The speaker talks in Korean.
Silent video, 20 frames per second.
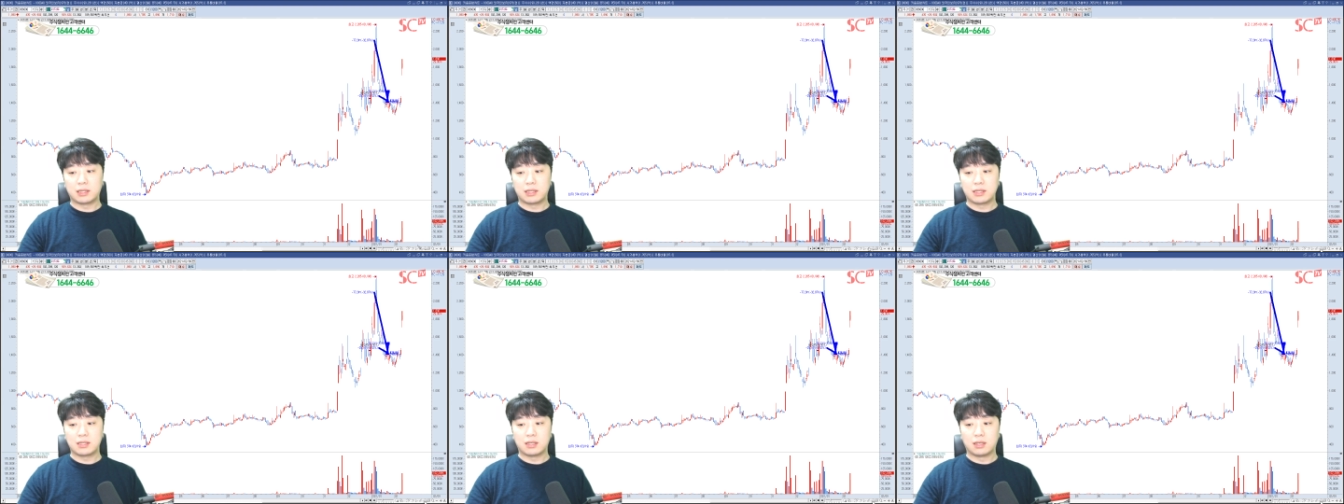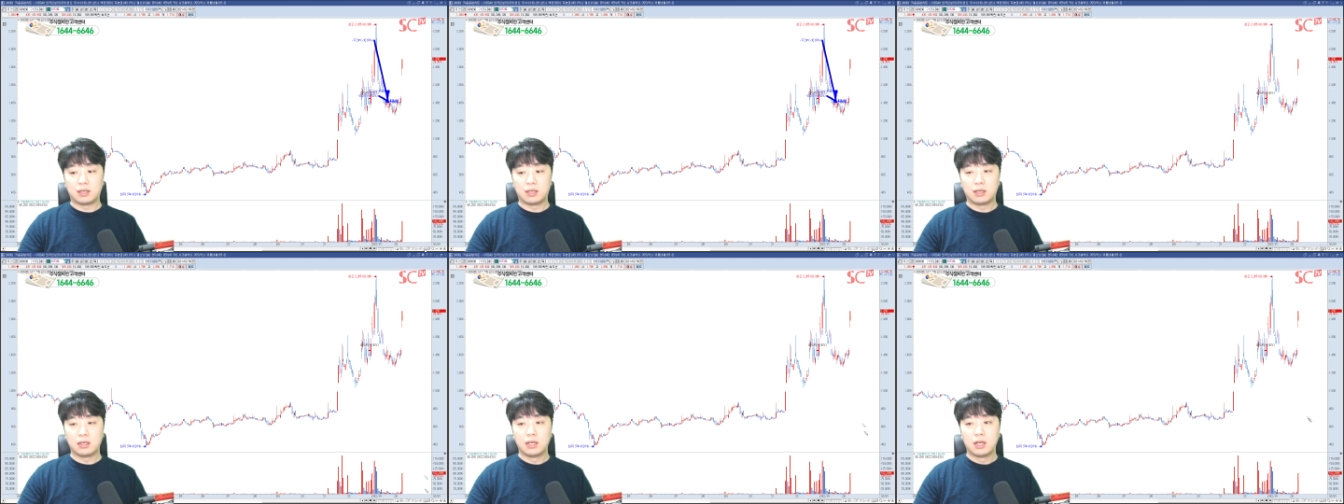
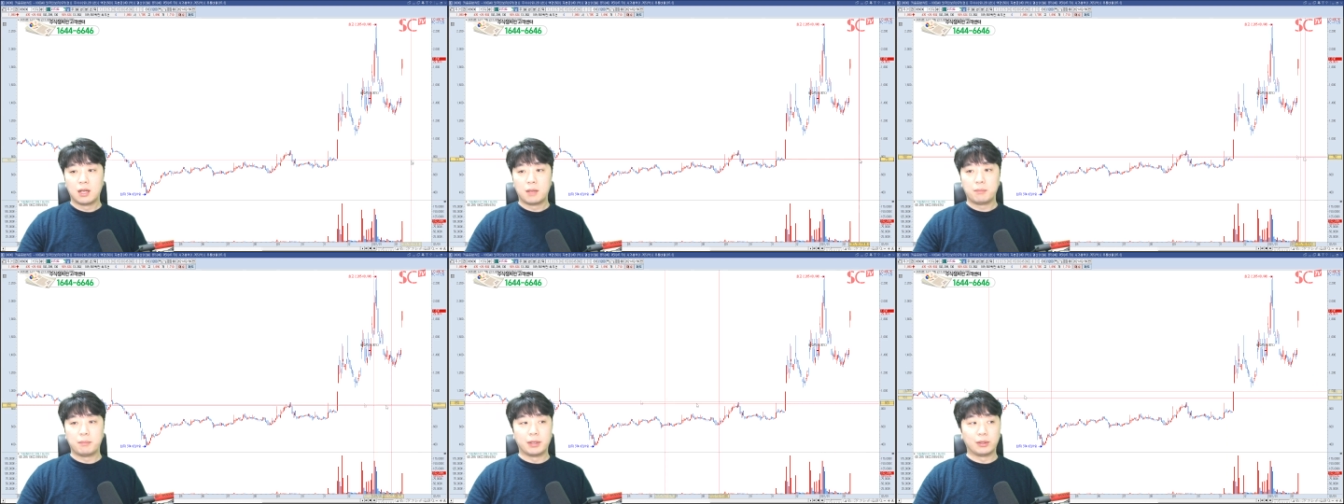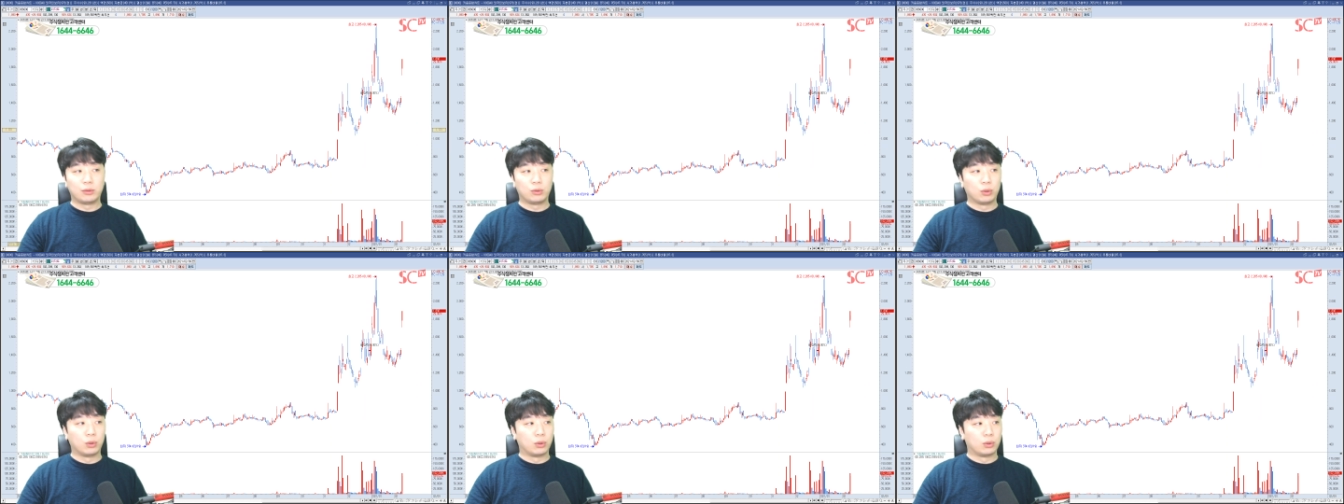그래서
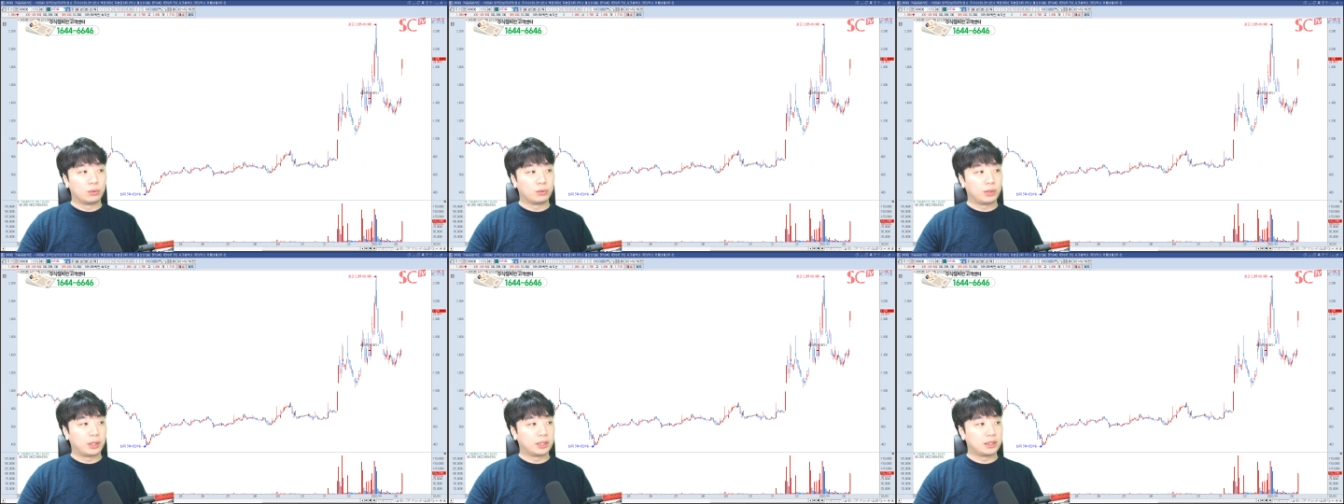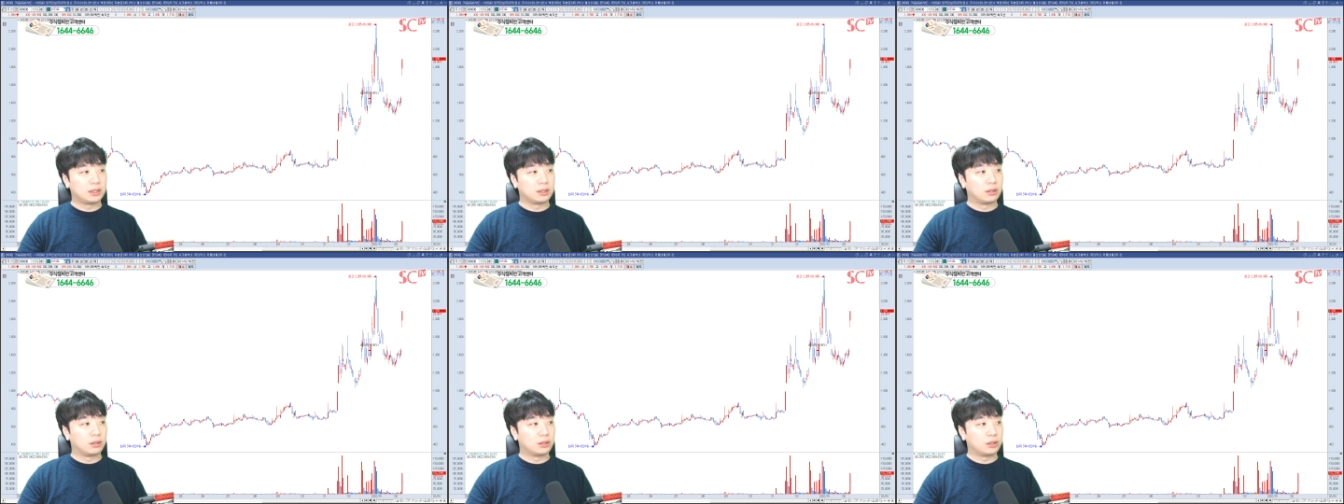
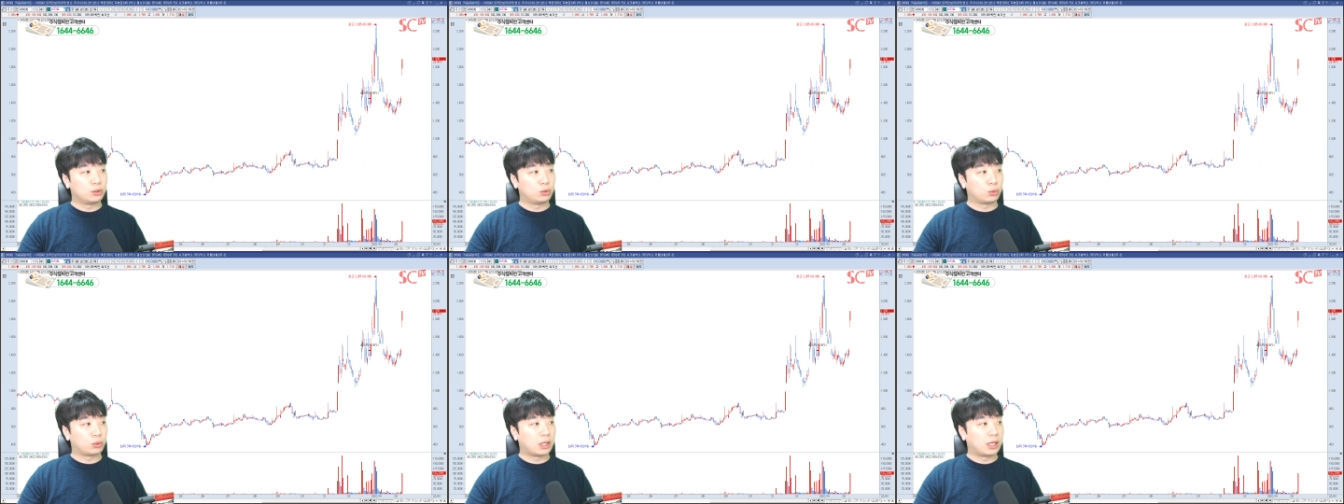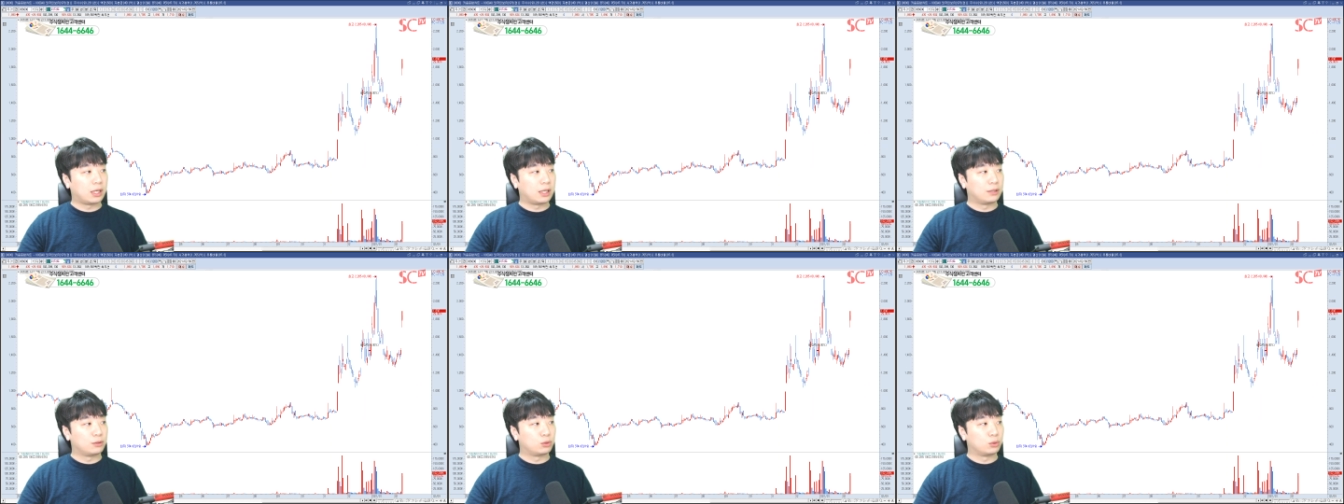매도하시는 것이
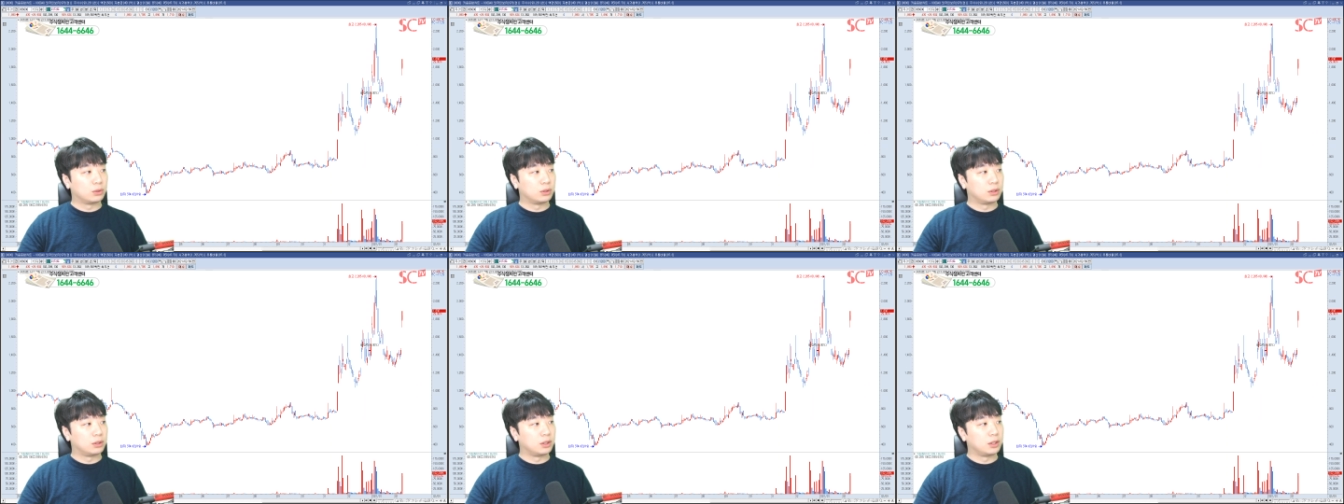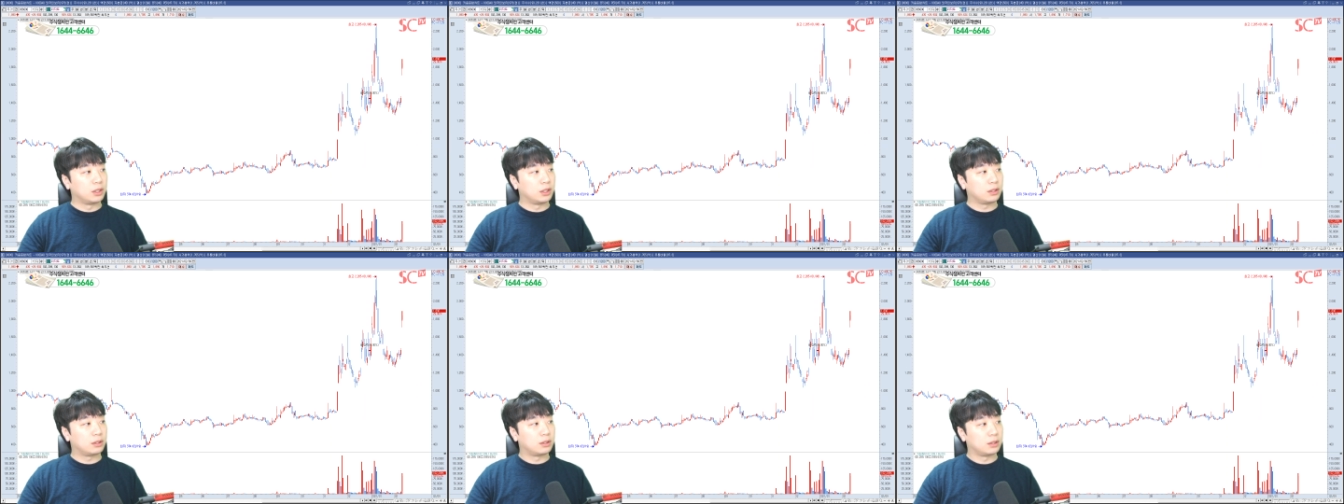좋다라는 조언
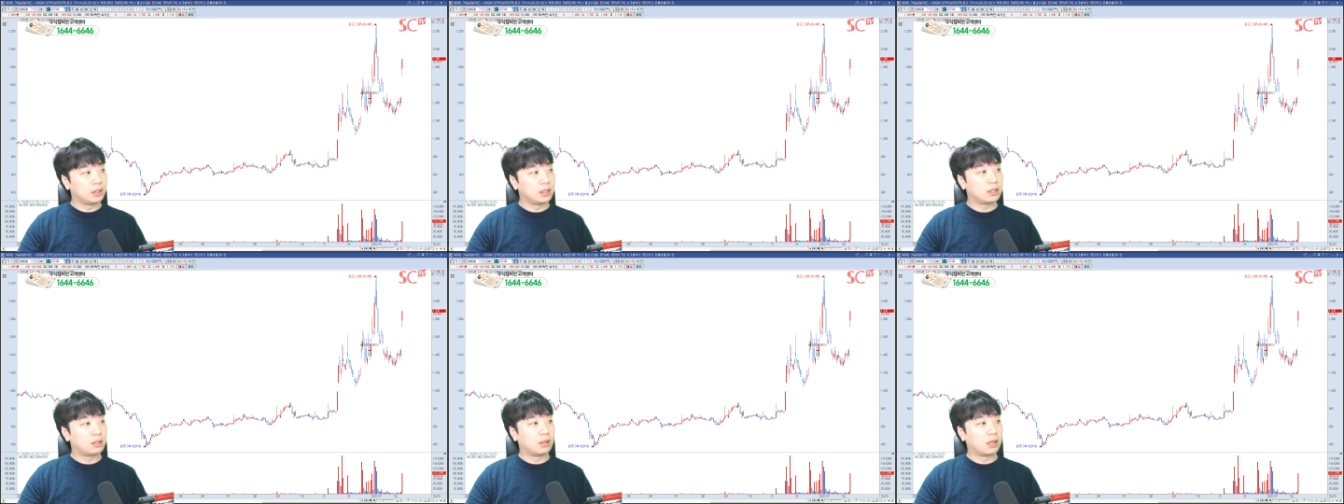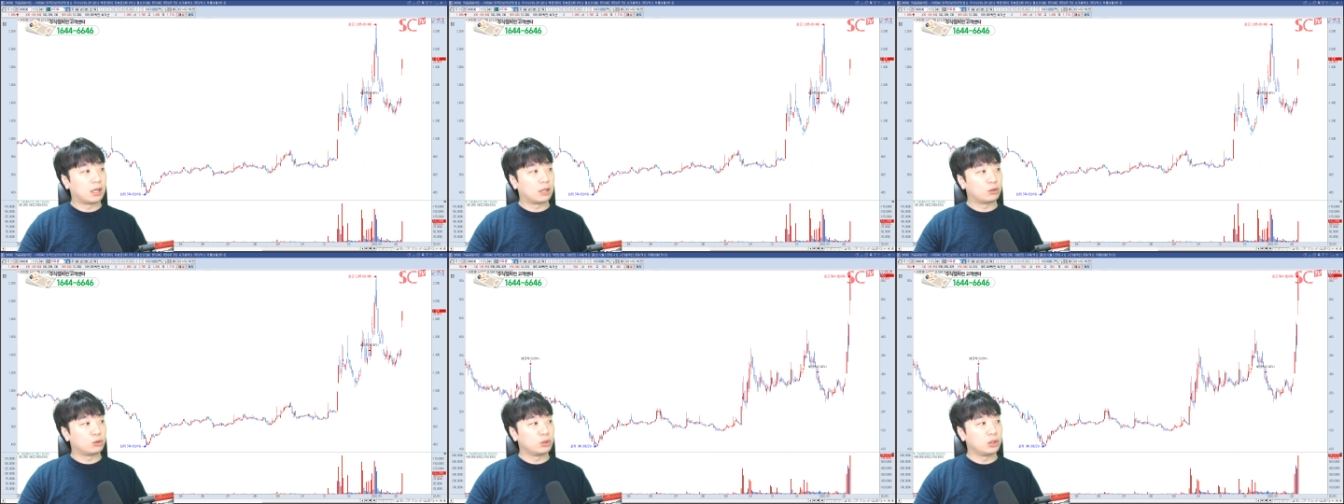드릴, 드릴 것
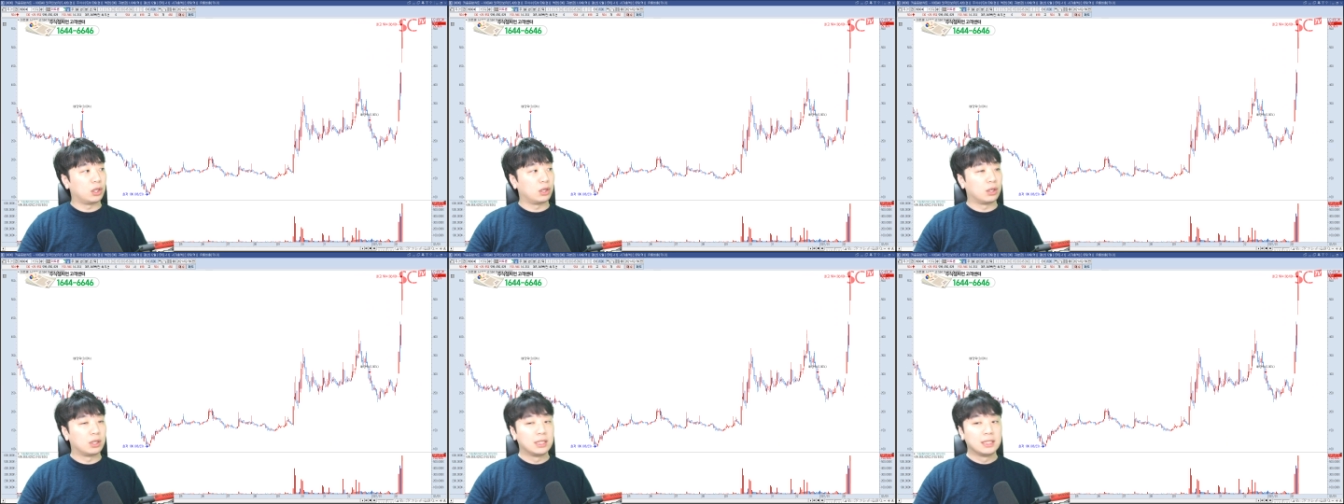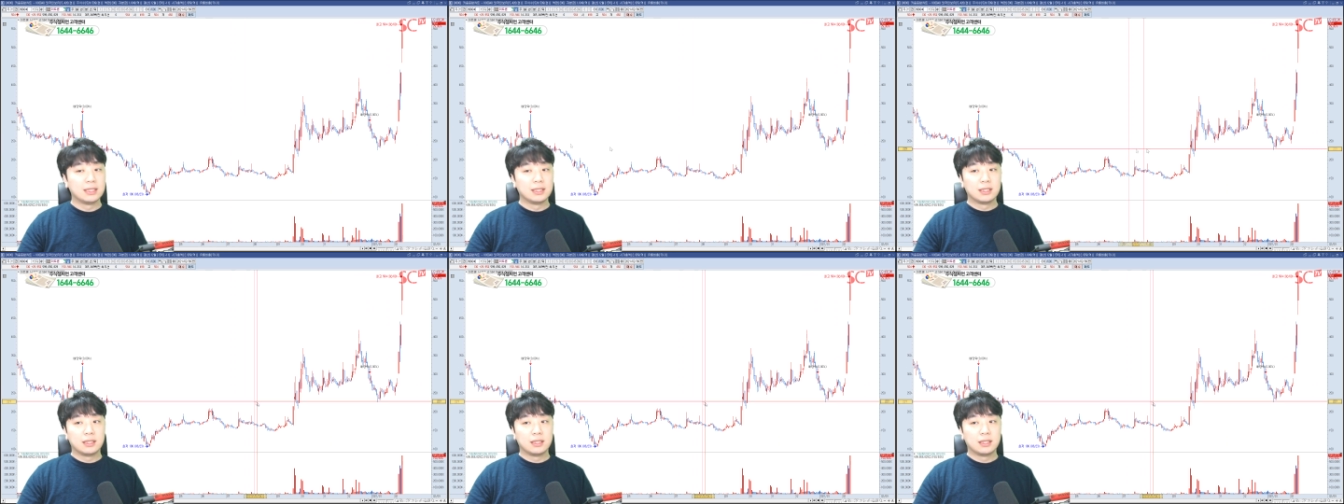같고요.